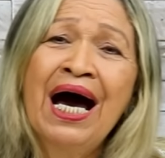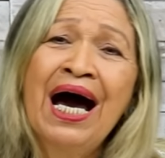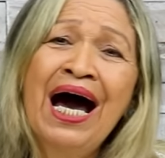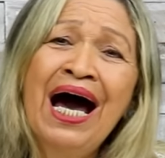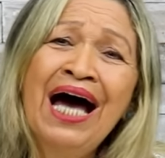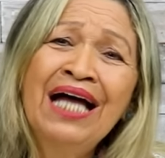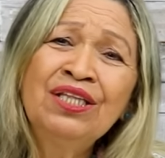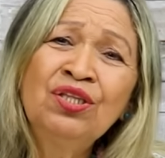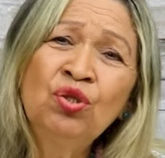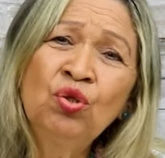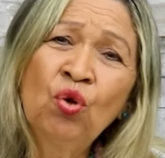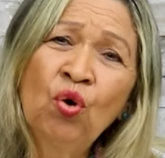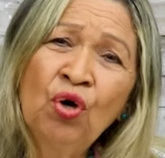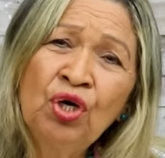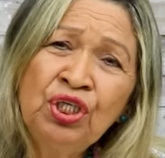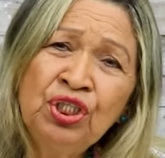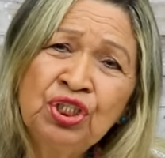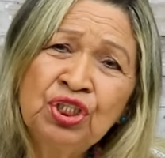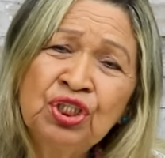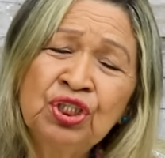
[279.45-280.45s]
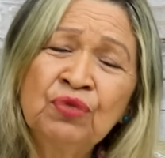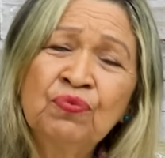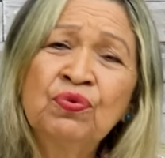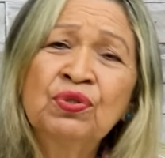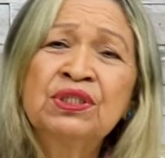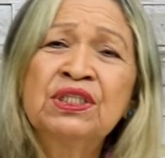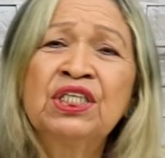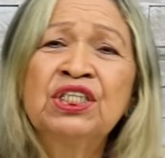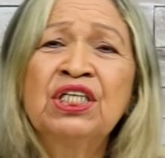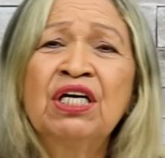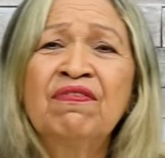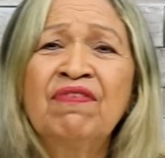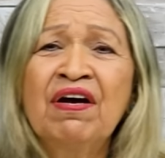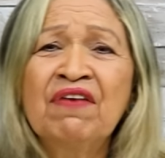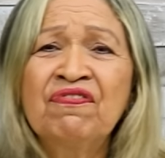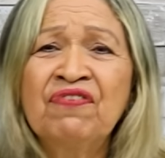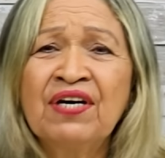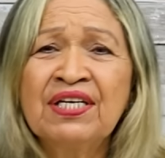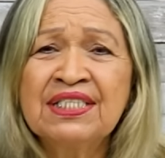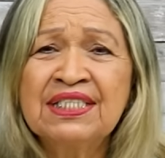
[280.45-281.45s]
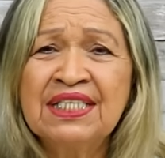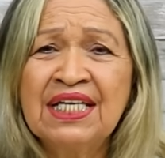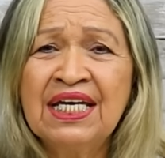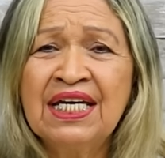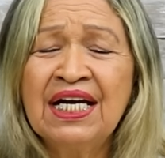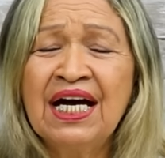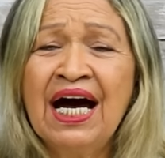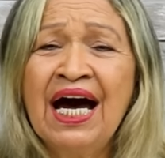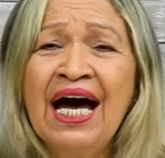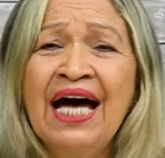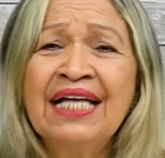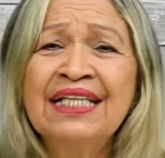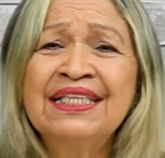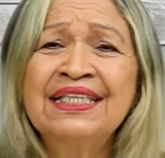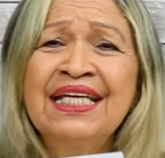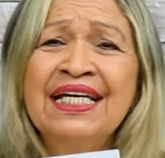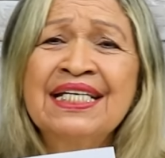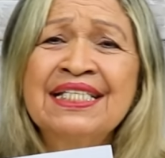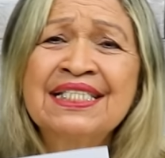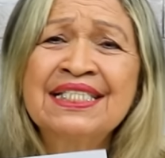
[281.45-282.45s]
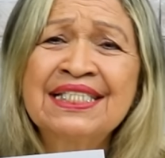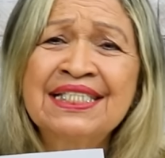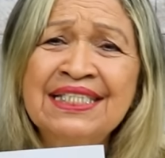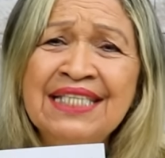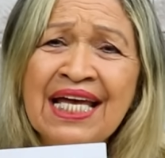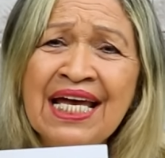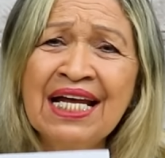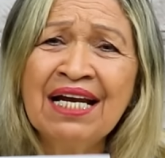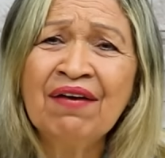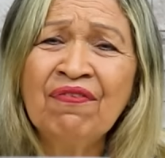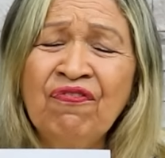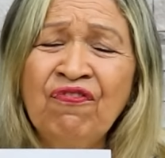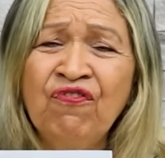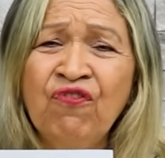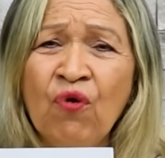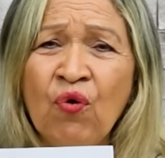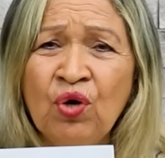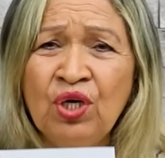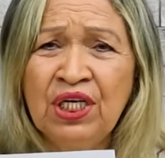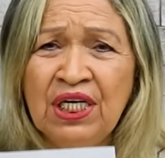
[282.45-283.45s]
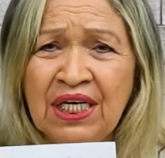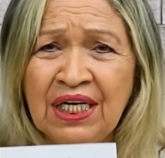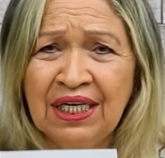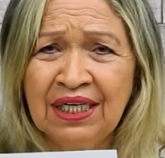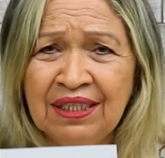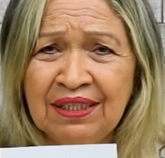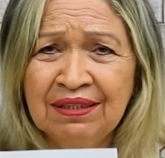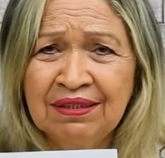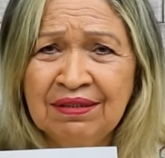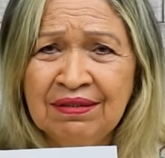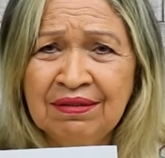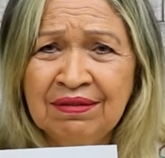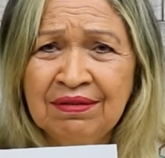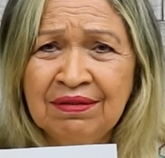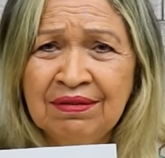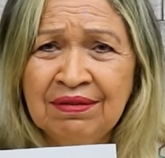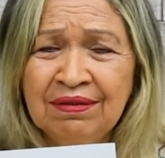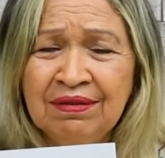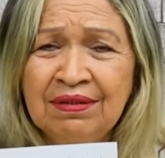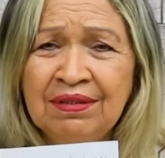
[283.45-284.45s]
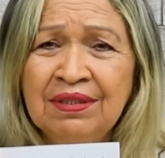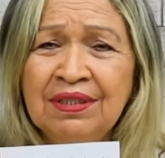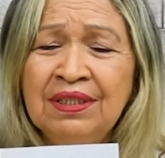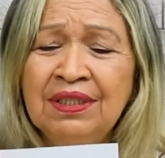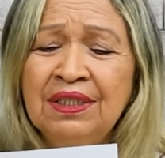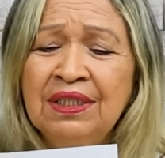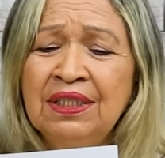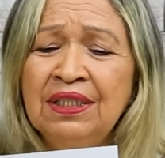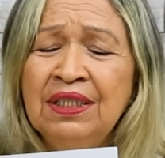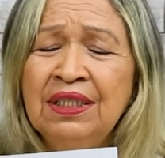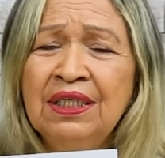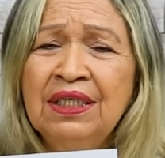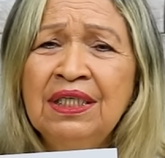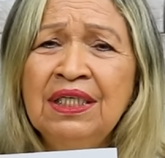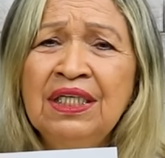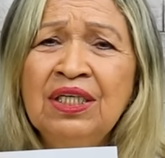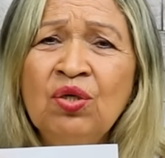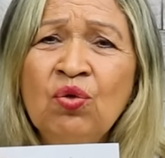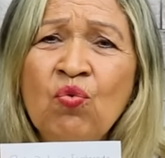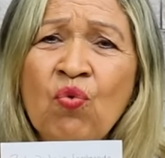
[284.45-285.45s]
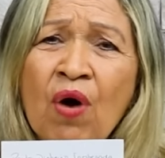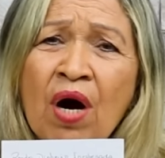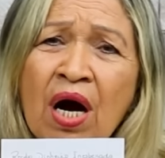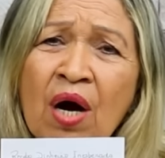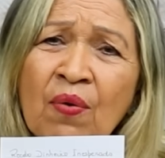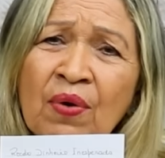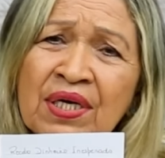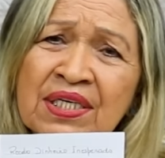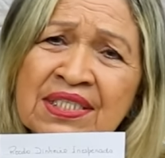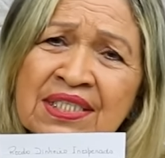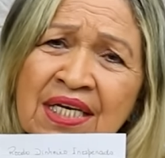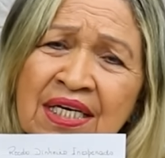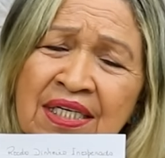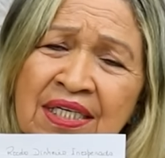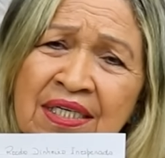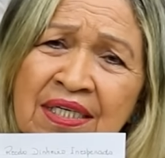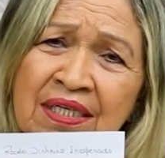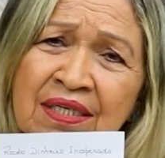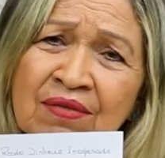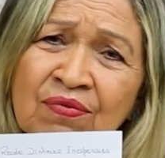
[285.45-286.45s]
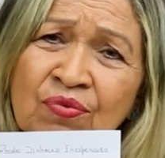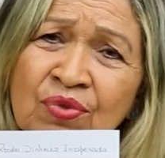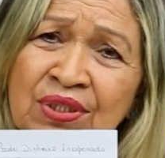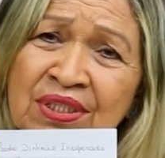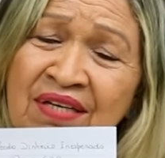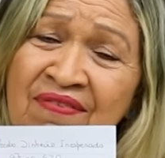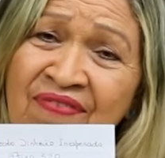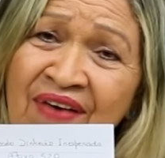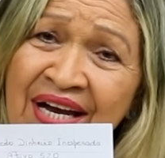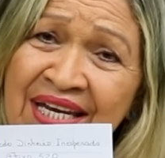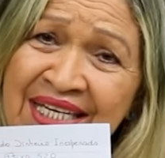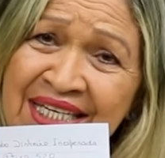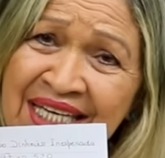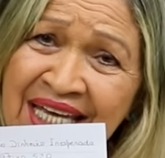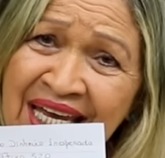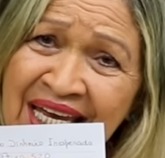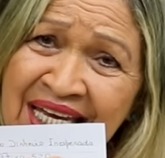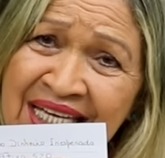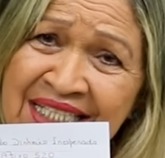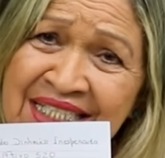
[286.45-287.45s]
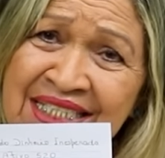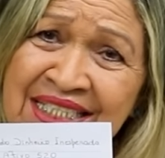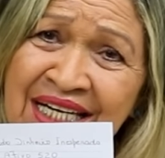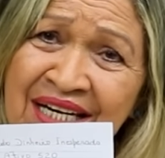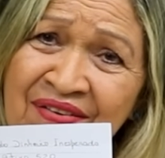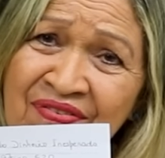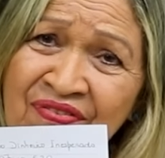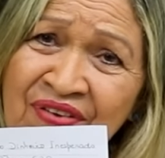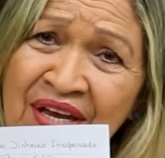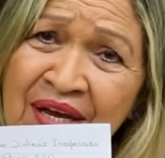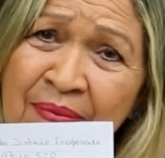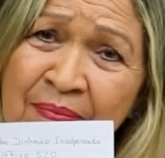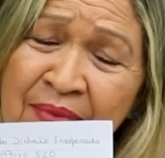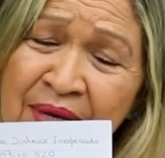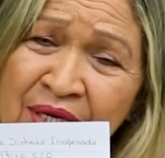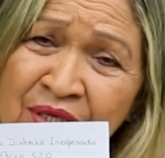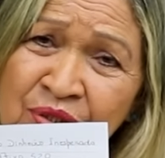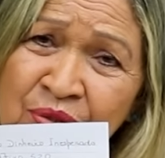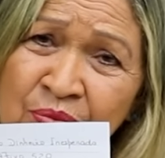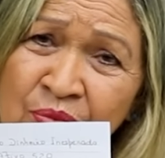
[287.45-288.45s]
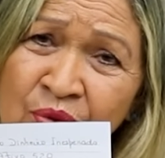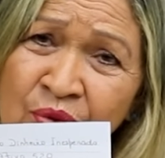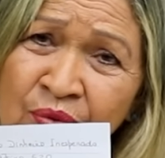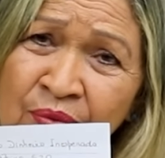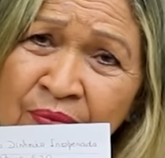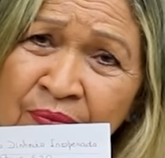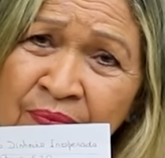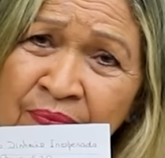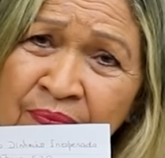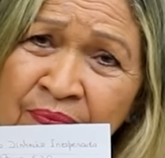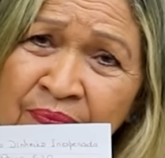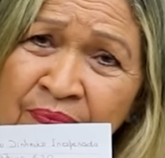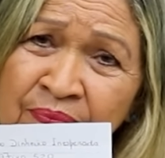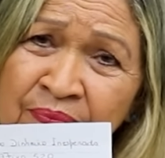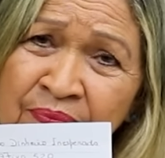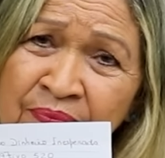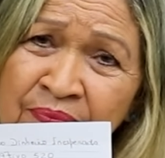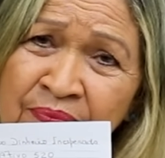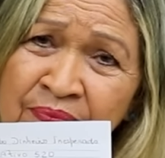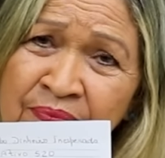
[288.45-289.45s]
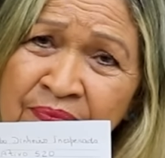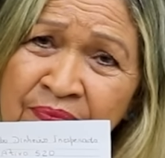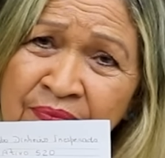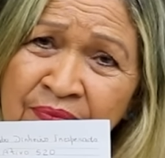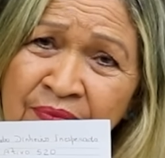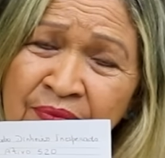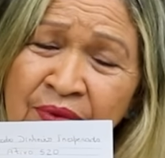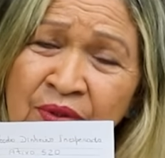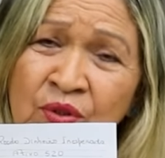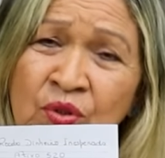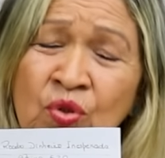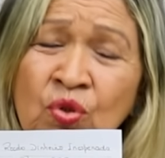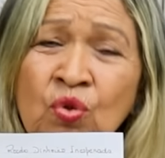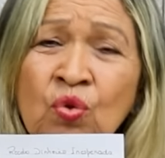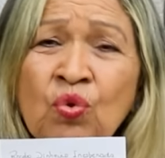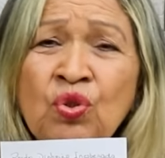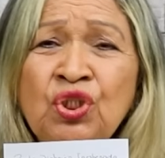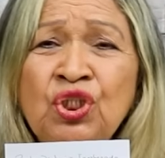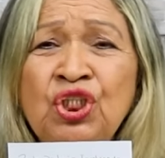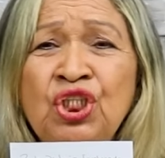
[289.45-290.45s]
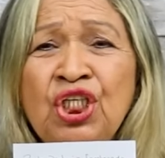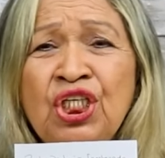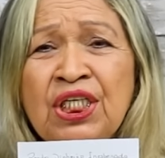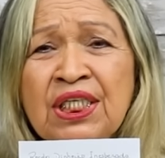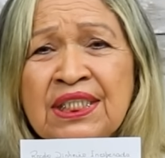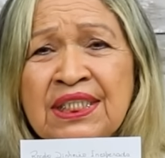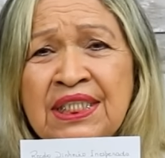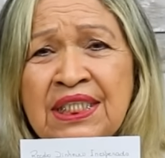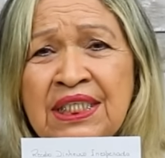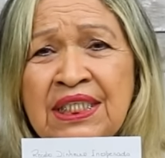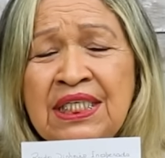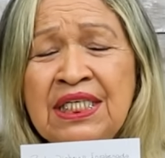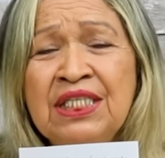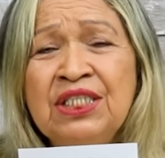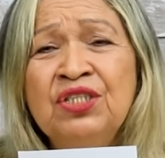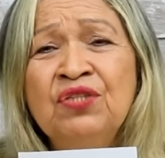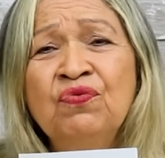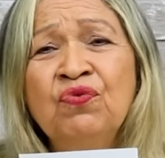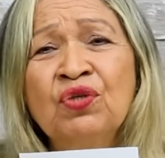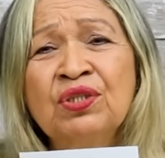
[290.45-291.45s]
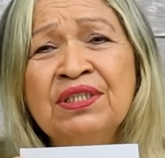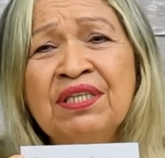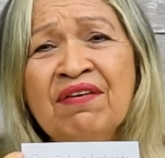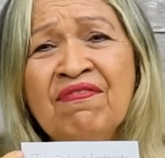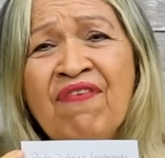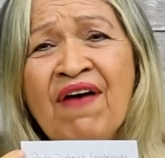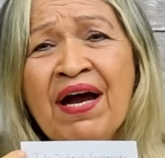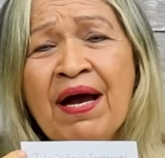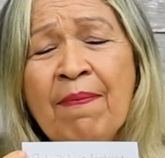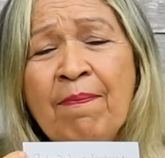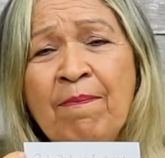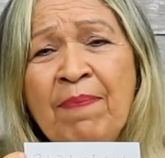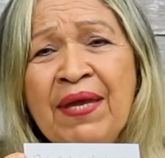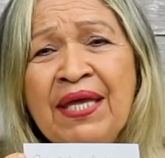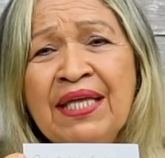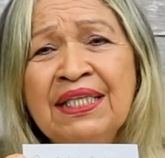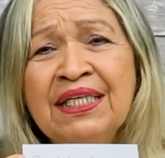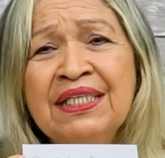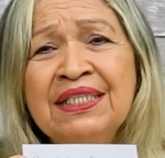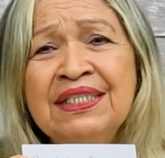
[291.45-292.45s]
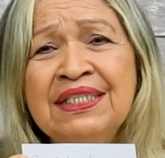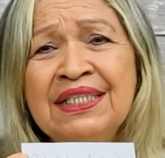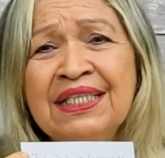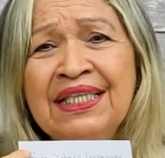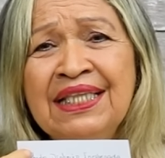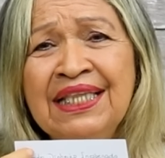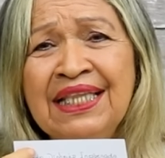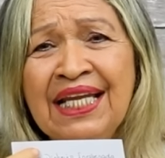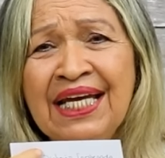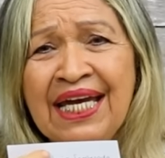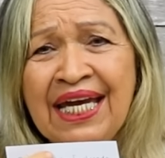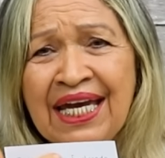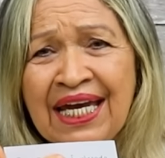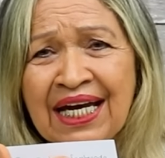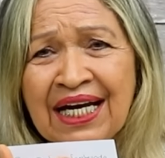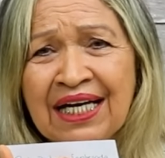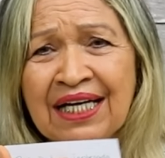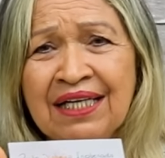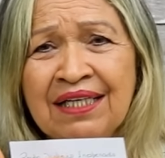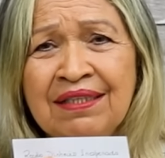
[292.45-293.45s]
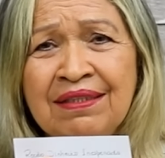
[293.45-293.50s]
À noite, você já vai fazer a terceira folha, igual essa aqui. Você vai escrever mesmo. No dia seguinte, você vai apenas ler